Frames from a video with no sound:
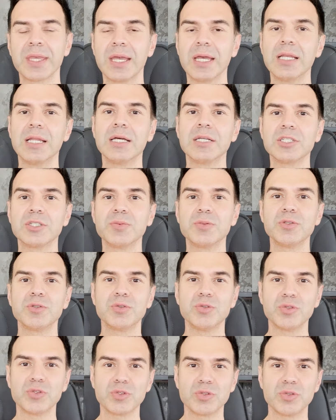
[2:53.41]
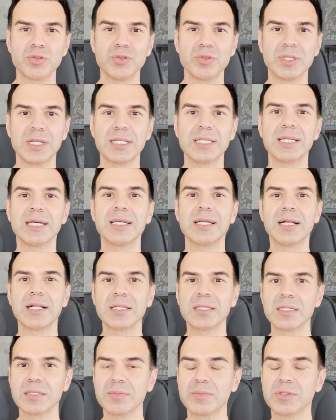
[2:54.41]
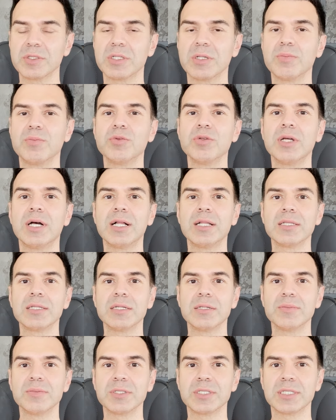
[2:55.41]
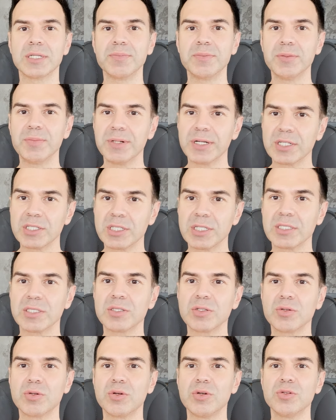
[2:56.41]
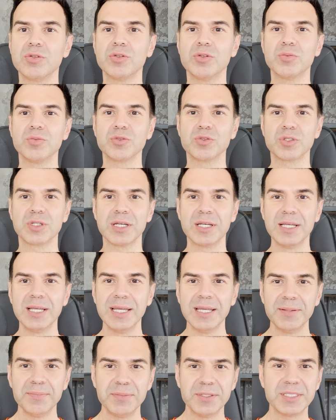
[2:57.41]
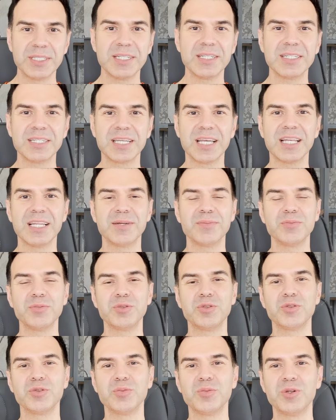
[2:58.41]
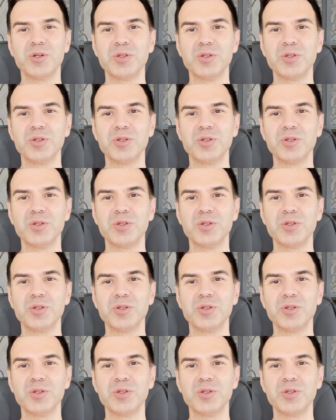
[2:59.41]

enerjimiz düştüğünde, daraldığımızda, bunaldığımızda, bir bakış açısı koyduğumuzda, bize ağır gelen bir durum